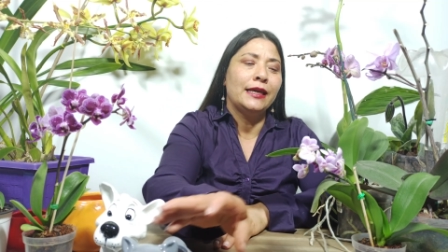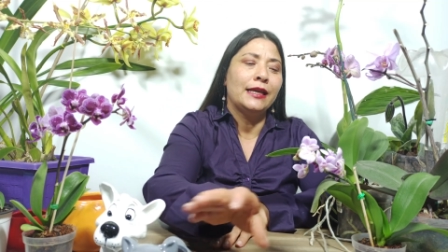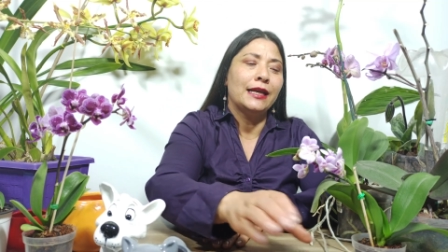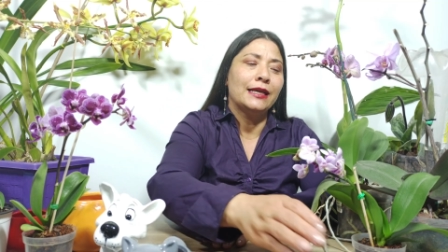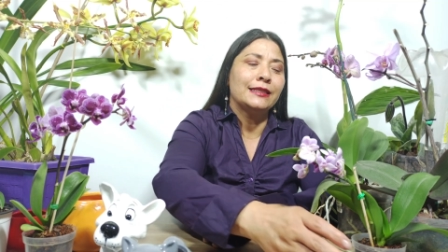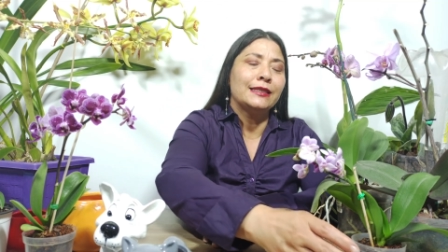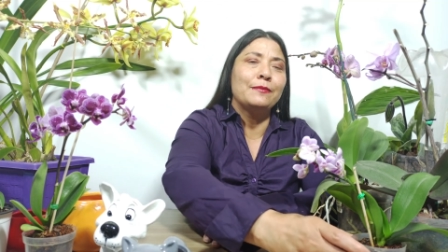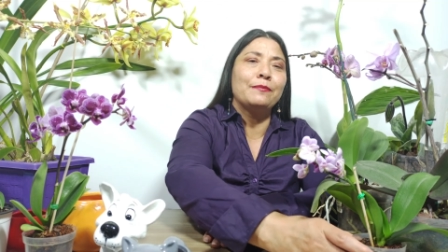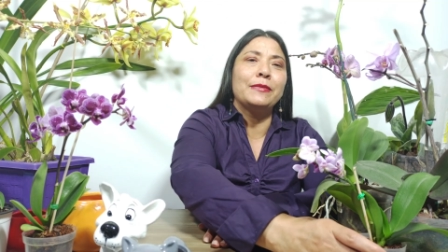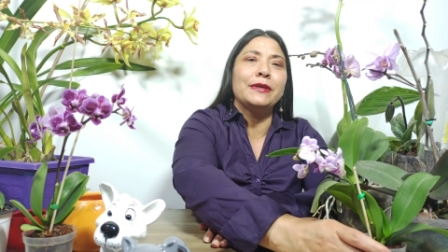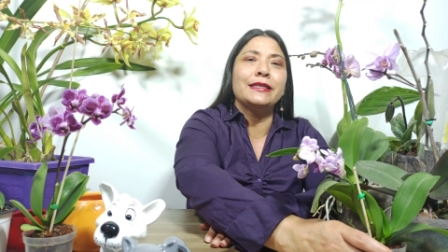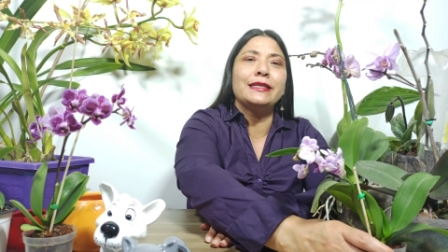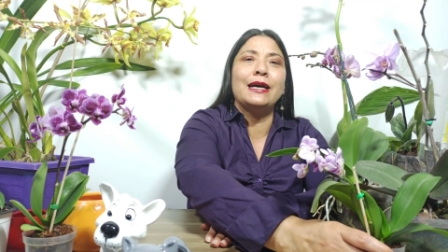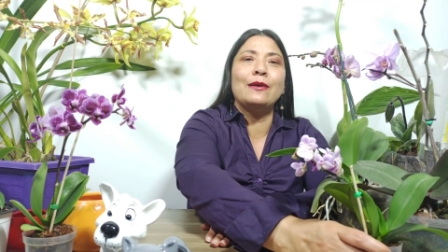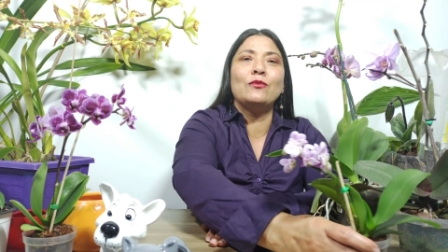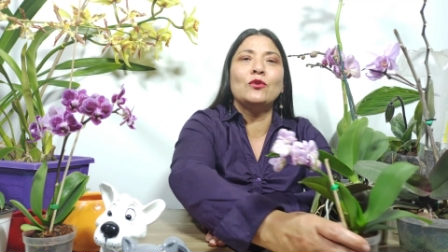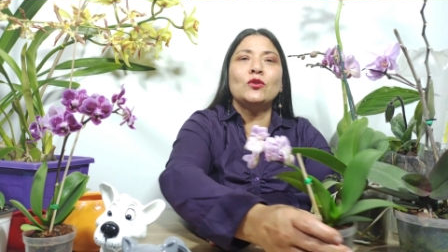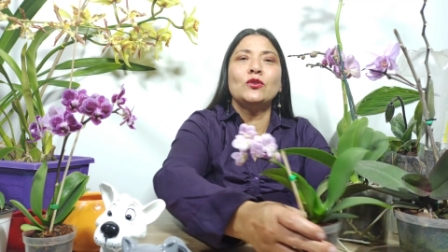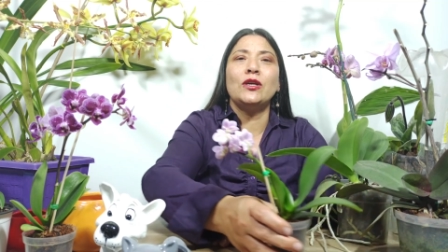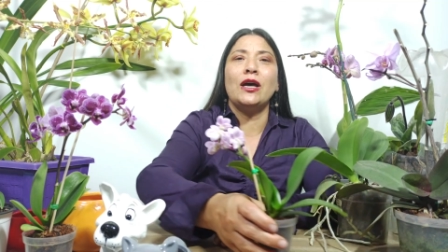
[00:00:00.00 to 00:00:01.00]
y las
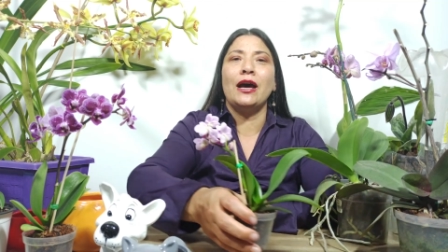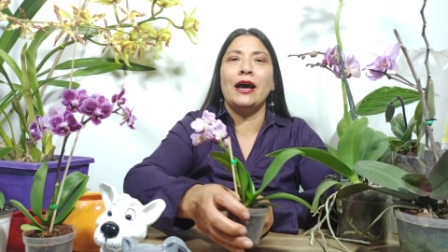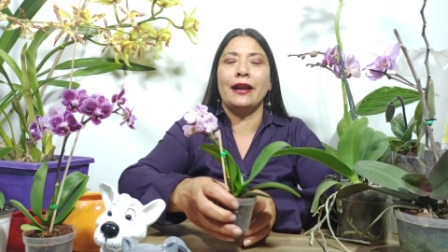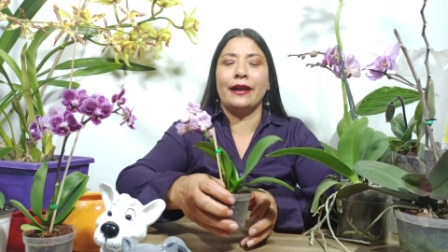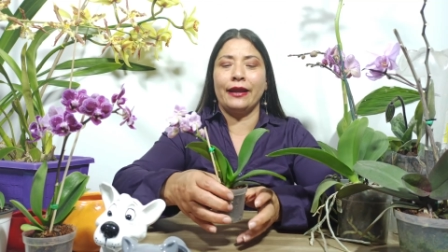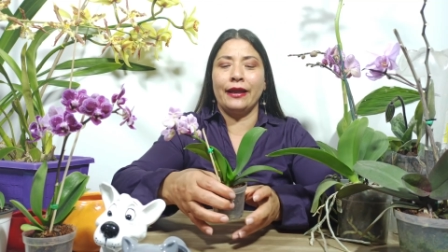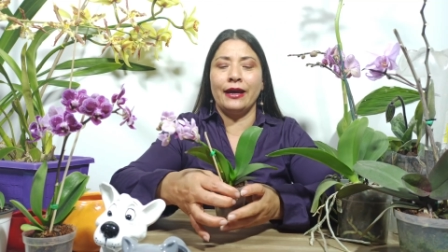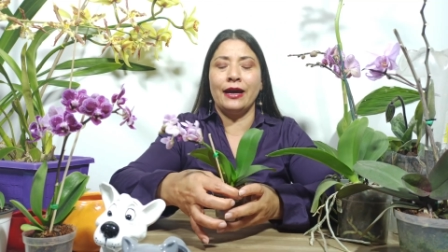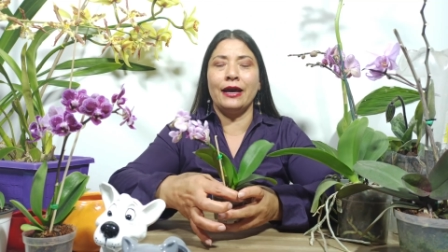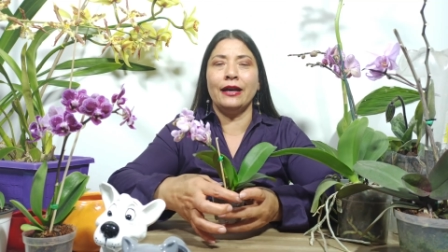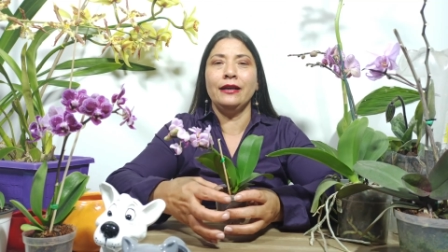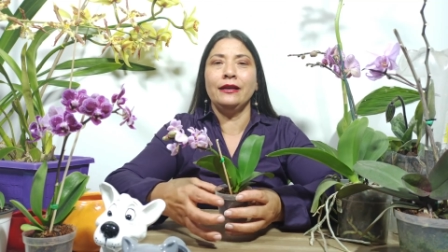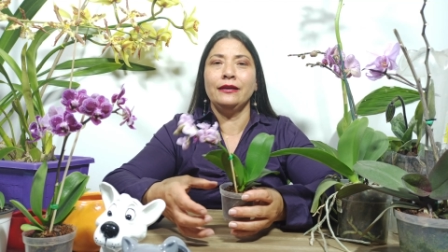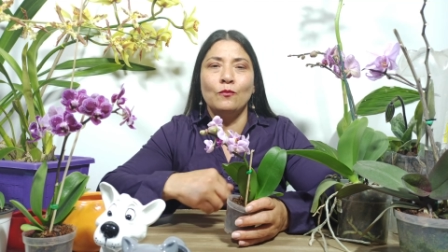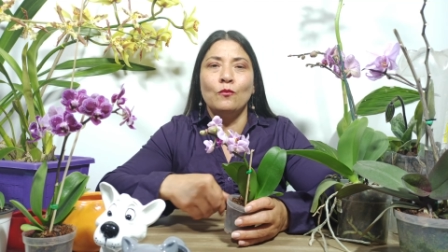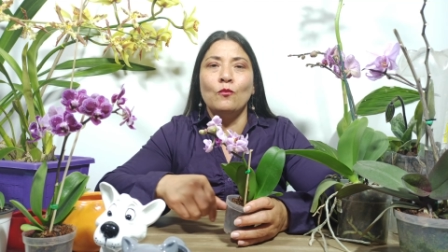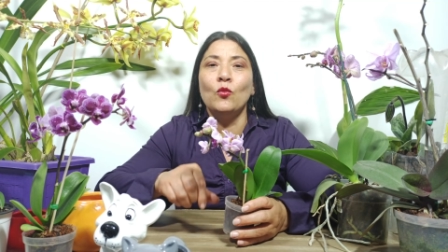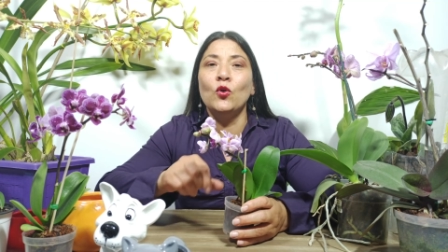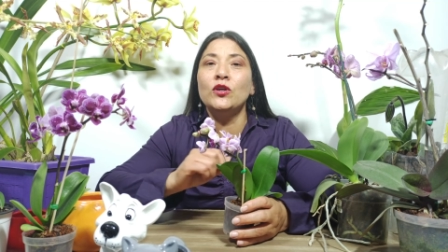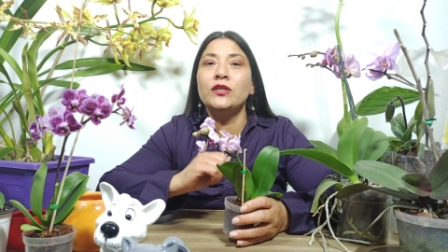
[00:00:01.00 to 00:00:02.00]
empezamos a
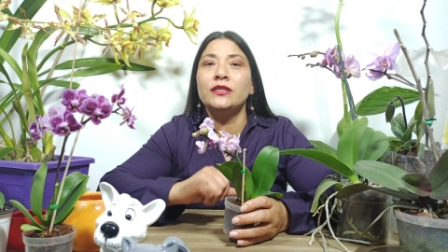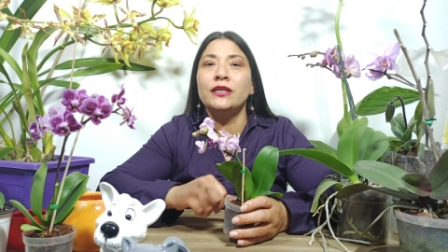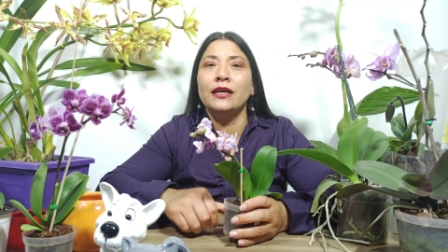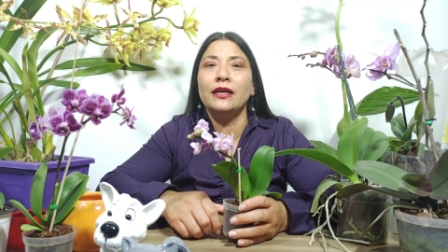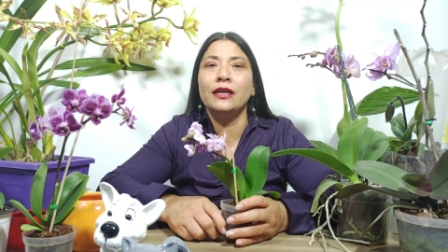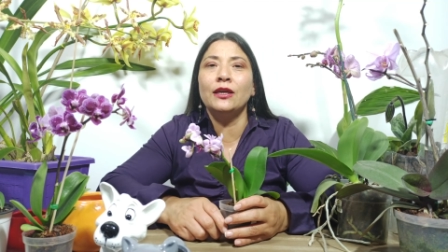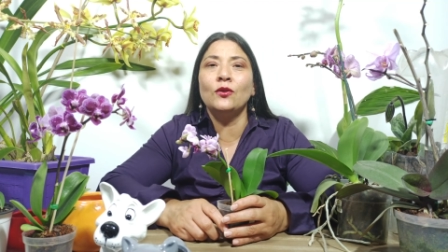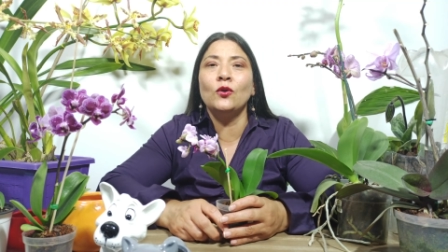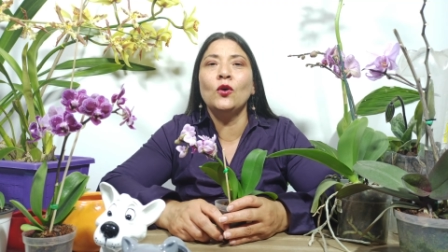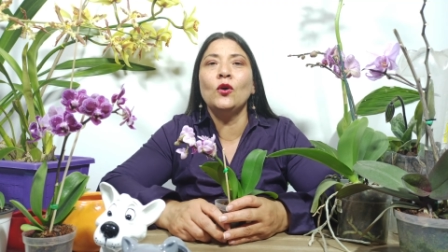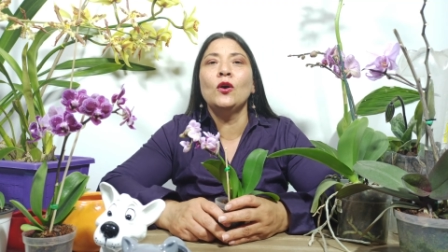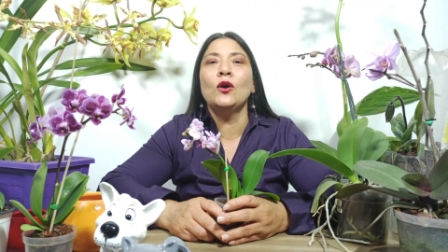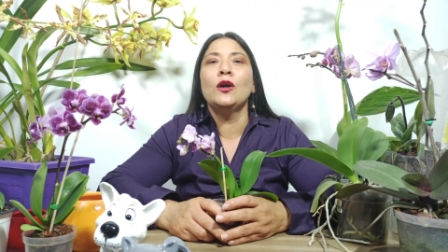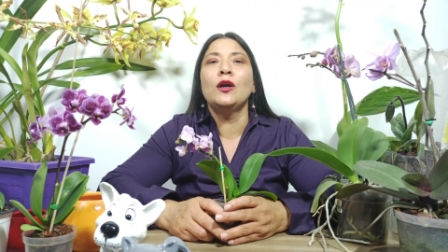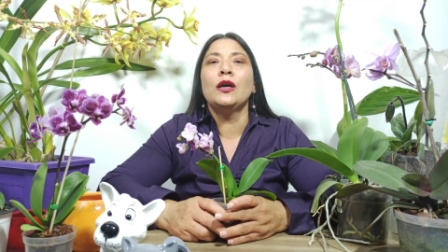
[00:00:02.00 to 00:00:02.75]
regar muy seguido